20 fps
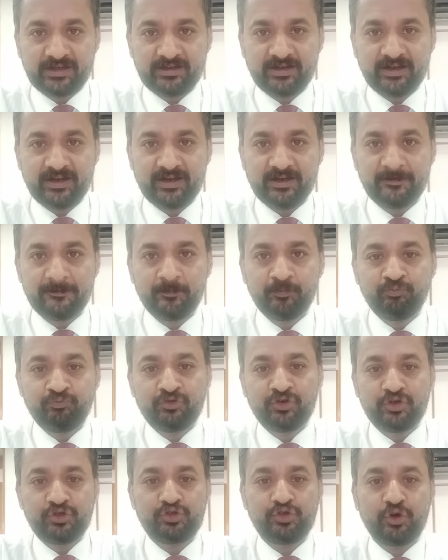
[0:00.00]
देते
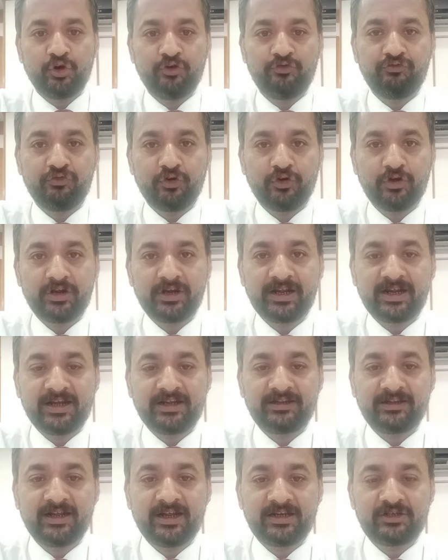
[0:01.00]
हैं जो फ़ॉरन
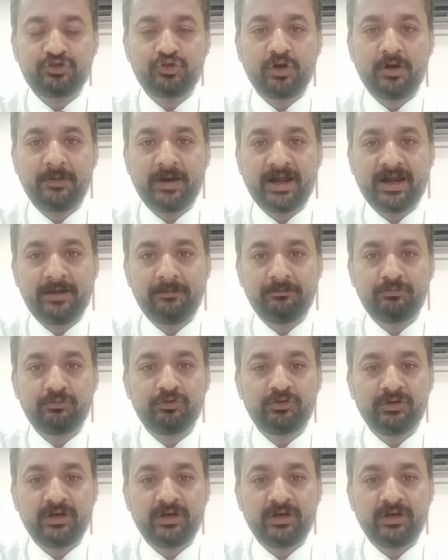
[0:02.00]
के अंदर जो हमारे